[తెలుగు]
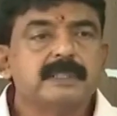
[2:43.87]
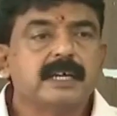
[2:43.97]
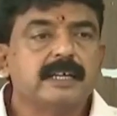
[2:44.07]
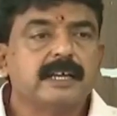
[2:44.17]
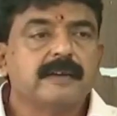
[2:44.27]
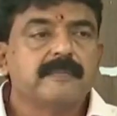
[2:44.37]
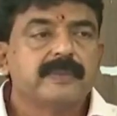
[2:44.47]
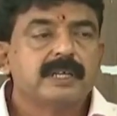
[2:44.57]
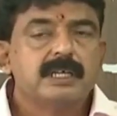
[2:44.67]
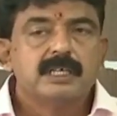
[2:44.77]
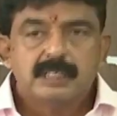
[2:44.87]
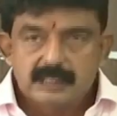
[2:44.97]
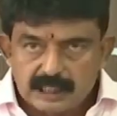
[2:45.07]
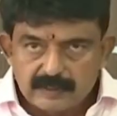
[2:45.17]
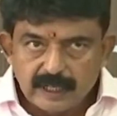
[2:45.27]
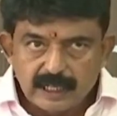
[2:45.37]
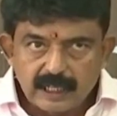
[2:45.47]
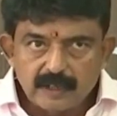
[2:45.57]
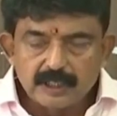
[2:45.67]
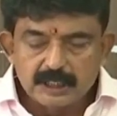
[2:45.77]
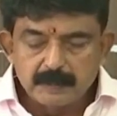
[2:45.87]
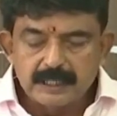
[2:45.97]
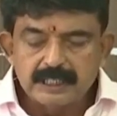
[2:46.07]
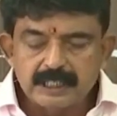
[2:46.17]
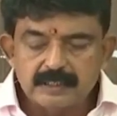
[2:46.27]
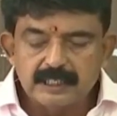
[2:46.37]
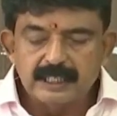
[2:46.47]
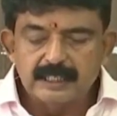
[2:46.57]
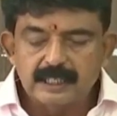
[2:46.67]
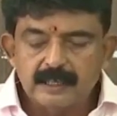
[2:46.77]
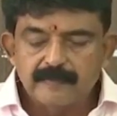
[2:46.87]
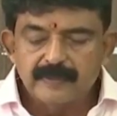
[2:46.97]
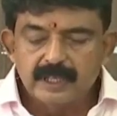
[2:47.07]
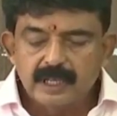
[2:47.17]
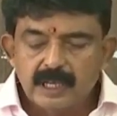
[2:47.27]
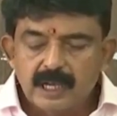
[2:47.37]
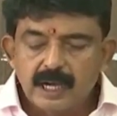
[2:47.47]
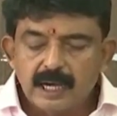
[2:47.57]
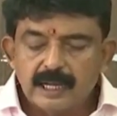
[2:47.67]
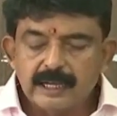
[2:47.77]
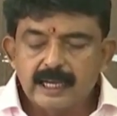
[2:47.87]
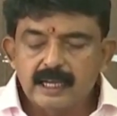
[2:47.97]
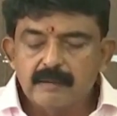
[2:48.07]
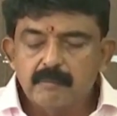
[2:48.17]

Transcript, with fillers: జాబితాని సచివాలయాల్లో డిస్ప్లే చేయడం జరిగింది అలాగే